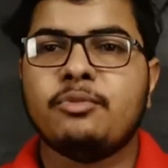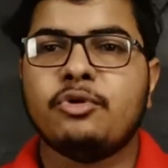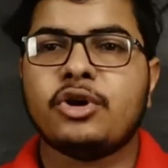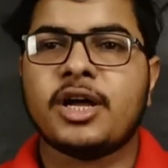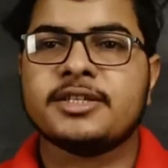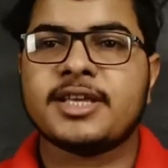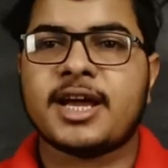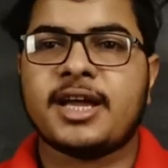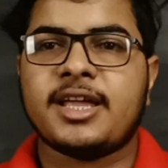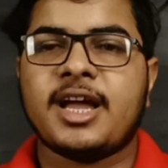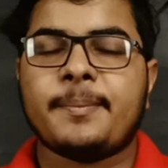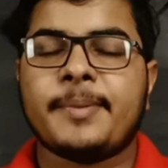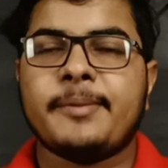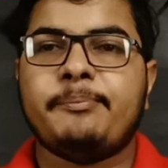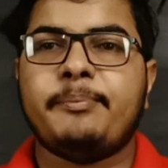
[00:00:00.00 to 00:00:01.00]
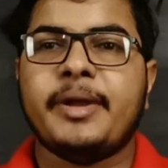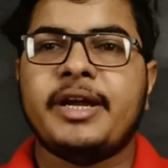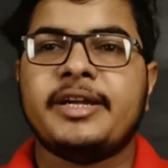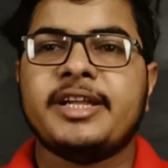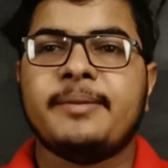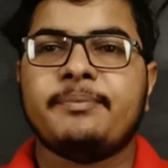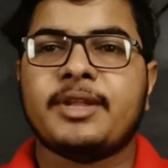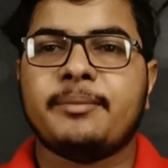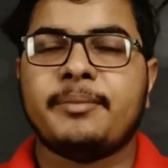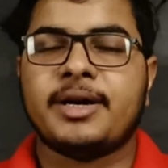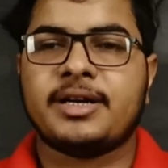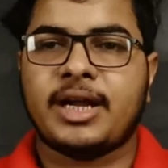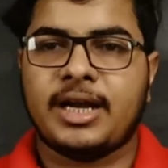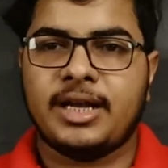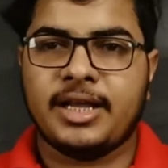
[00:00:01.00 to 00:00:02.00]
बोला जाएगा यहाँ पे पेटीएम नंबर
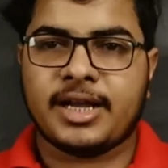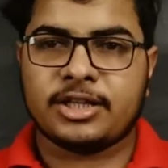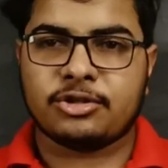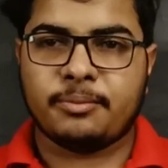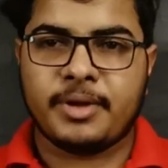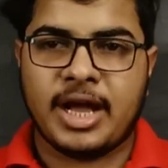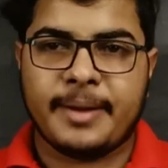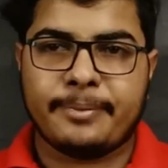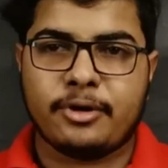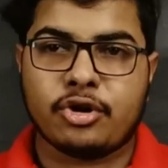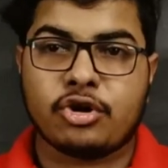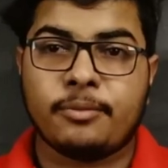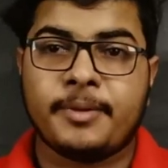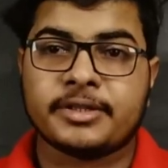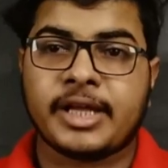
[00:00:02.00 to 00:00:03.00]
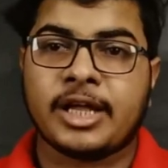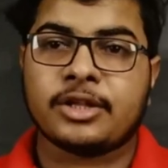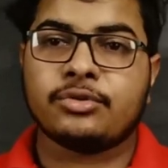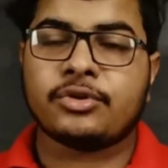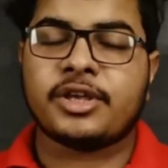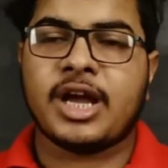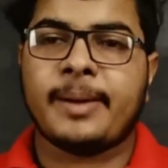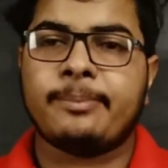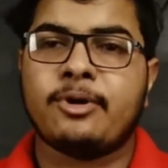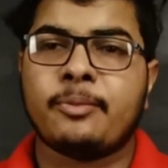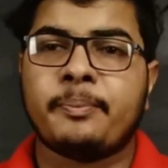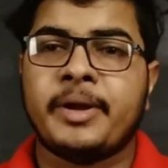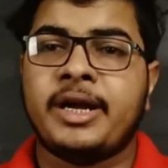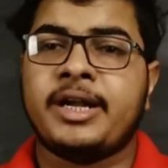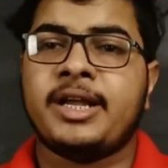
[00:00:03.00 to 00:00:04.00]
डालने का तो मैं आप लोग को बता दूं कि आप लोग
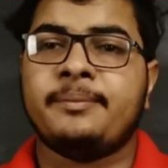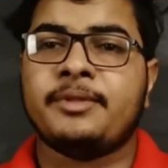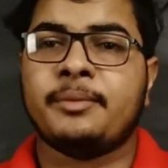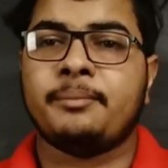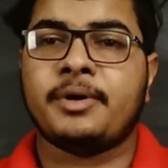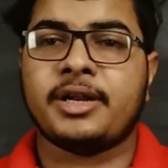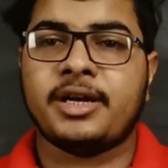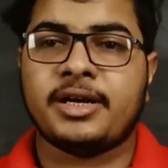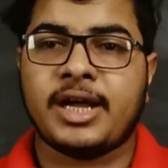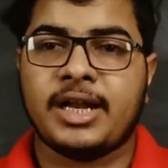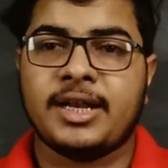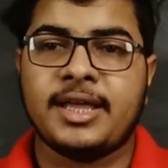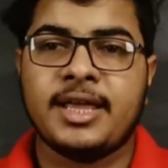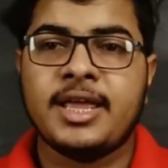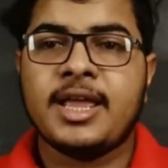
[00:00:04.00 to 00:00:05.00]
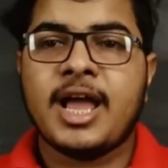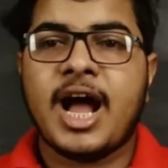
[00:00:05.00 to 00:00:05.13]
पेटीएम नंबर ही डालें